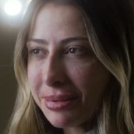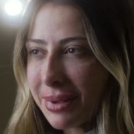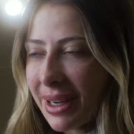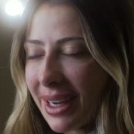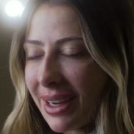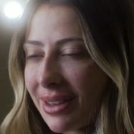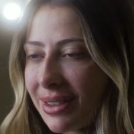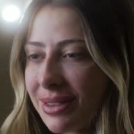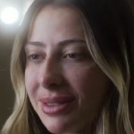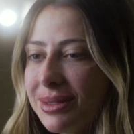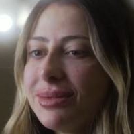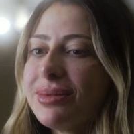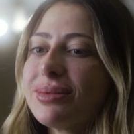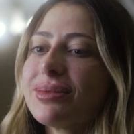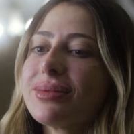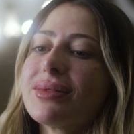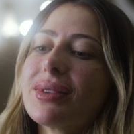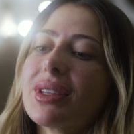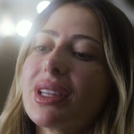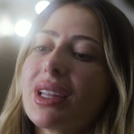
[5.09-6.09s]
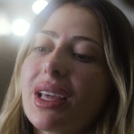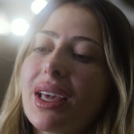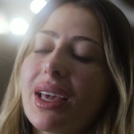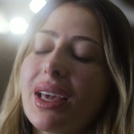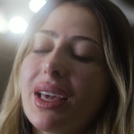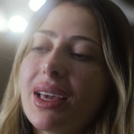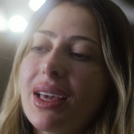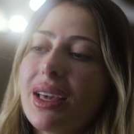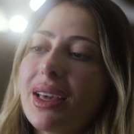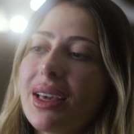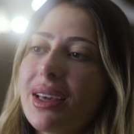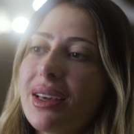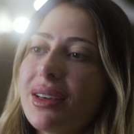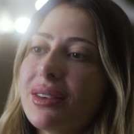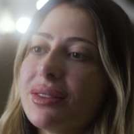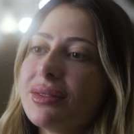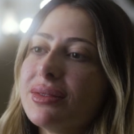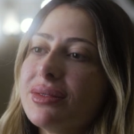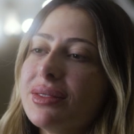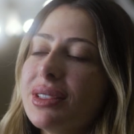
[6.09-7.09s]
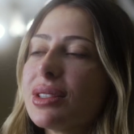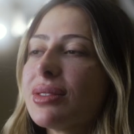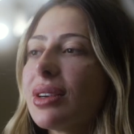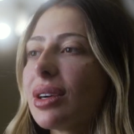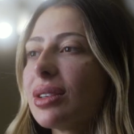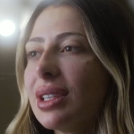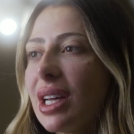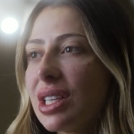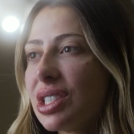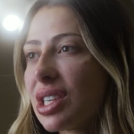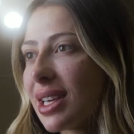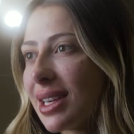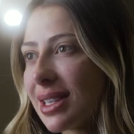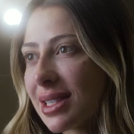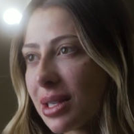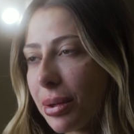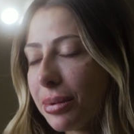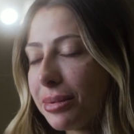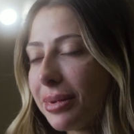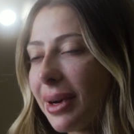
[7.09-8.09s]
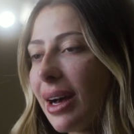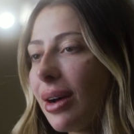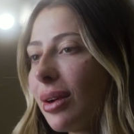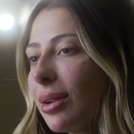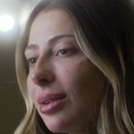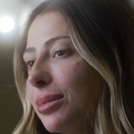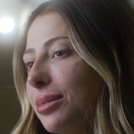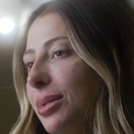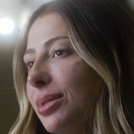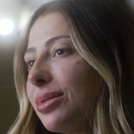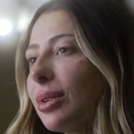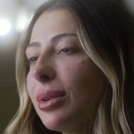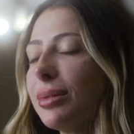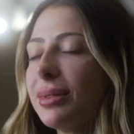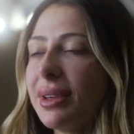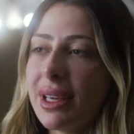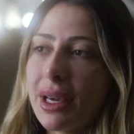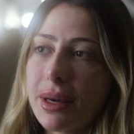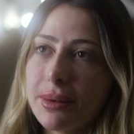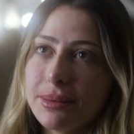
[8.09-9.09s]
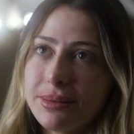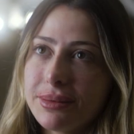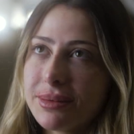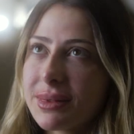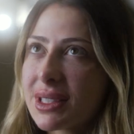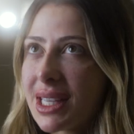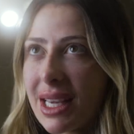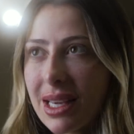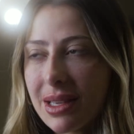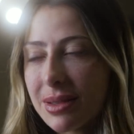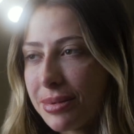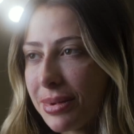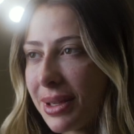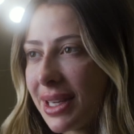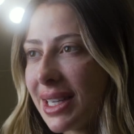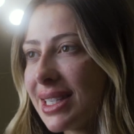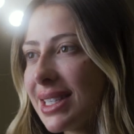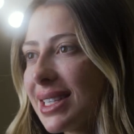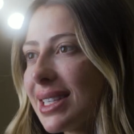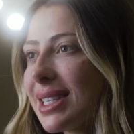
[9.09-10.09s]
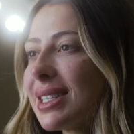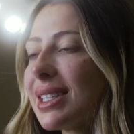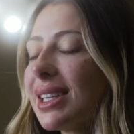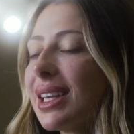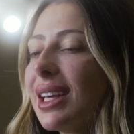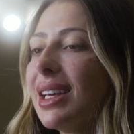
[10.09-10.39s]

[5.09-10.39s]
Paulo. É, fiz faculdade aqui em São Paulo, me formei há seis meses